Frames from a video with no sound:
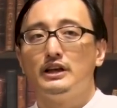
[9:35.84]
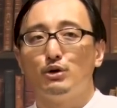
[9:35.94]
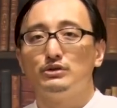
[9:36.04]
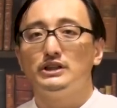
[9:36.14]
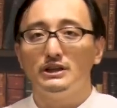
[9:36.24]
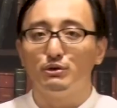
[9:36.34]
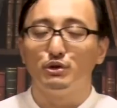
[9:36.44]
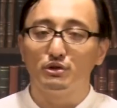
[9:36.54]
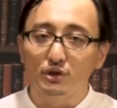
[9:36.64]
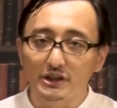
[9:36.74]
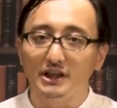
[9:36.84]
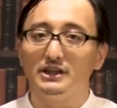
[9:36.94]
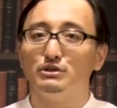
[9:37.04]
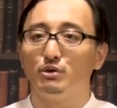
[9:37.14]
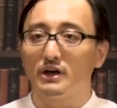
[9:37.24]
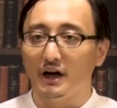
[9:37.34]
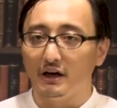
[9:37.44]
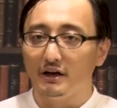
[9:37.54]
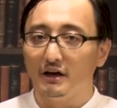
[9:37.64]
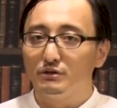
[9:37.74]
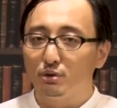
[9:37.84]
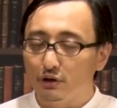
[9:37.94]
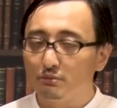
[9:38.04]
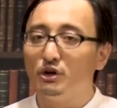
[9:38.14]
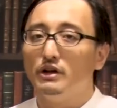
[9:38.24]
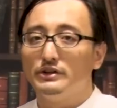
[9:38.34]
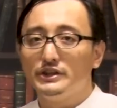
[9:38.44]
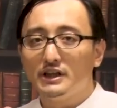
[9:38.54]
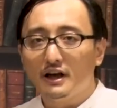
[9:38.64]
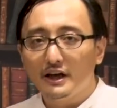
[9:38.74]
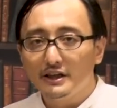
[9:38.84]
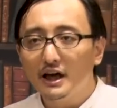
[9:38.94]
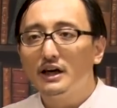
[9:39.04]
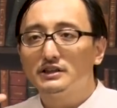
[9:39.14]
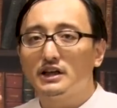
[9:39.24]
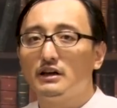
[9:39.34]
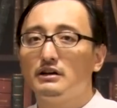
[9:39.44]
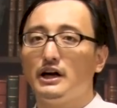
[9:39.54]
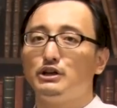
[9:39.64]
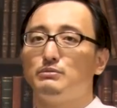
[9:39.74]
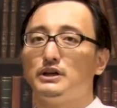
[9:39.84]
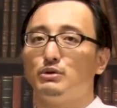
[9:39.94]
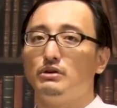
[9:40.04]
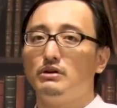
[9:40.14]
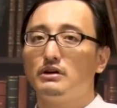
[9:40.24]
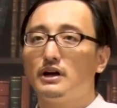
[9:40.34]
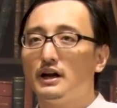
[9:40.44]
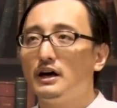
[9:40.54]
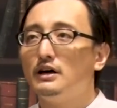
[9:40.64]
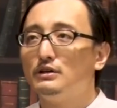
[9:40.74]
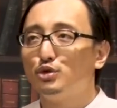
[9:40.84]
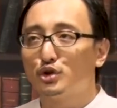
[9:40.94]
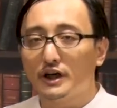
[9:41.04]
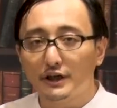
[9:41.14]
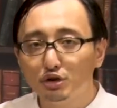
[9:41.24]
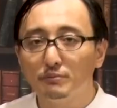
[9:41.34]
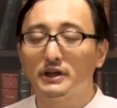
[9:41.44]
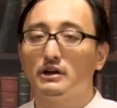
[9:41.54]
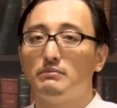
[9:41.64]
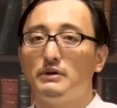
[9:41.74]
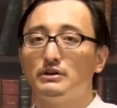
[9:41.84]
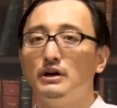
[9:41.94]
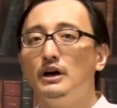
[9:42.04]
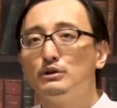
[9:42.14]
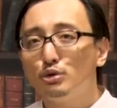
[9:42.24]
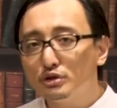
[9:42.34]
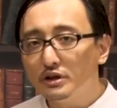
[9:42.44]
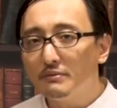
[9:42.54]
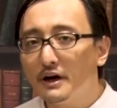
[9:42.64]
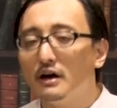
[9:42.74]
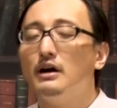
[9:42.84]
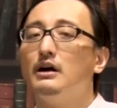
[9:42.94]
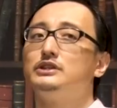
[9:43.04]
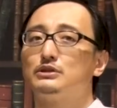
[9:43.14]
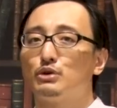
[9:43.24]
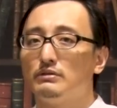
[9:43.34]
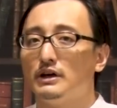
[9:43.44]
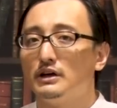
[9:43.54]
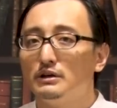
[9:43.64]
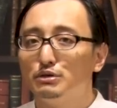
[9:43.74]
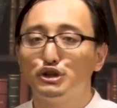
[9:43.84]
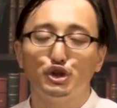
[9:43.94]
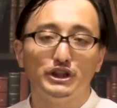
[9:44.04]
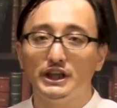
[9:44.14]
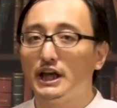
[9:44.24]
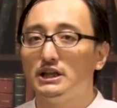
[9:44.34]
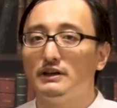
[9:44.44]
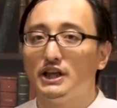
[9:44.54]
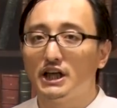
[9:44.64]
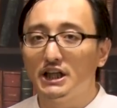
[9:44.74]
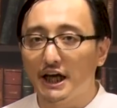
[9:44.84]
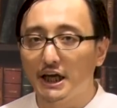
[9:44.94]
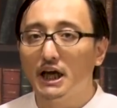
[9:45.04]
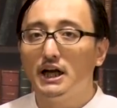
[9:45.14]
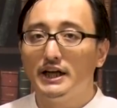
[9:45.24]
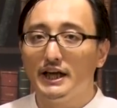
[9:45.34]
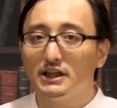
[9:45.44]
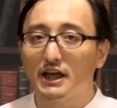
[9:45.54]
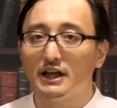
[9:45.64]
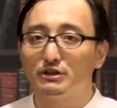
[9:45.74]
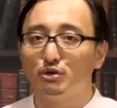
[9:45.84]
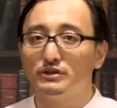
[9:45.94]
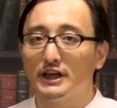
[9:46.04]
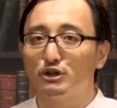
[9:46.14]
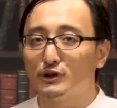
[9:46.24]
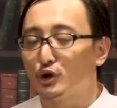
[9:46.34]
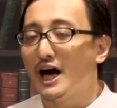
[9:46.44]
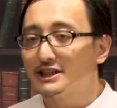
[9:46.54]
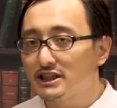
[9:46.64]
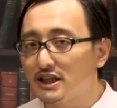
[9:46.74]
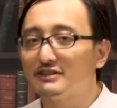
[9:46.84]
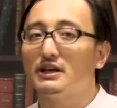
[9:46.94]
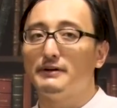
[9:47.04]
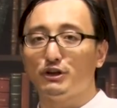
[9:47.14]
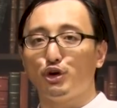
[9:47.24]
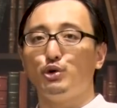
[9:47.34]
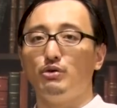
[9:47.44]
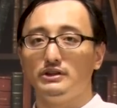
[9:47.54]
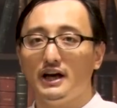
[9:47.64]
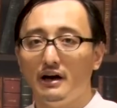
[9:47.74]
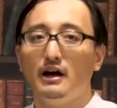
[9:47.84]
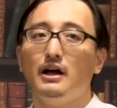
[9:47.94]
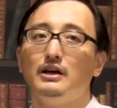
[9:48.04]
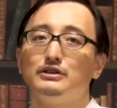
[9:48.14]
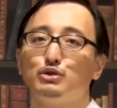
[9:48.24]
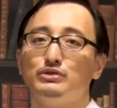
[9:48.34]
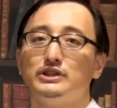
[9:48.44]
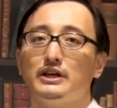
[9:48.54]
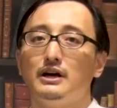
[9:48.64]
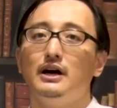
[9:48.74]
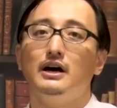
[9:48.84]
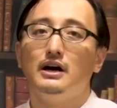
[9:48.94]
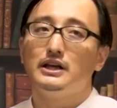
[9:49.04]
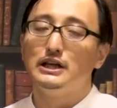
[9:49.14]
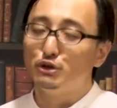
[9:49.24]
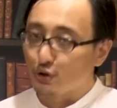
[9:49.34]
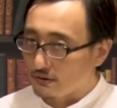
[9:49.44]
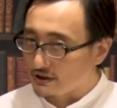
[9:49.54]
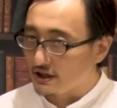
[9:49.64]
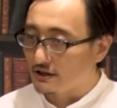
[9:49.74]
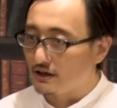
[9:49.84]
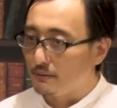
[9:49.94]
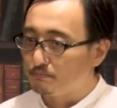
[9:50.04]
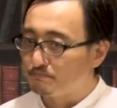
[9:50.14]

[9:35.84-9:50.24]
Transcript: いろんな家を覗いているのかそれとも2階や3階の窓から覗かれるというパターンもあるとすればじゃあそれは普通の人間にはできない霊的な存在それこそ八尺様のような存在がいるのではないか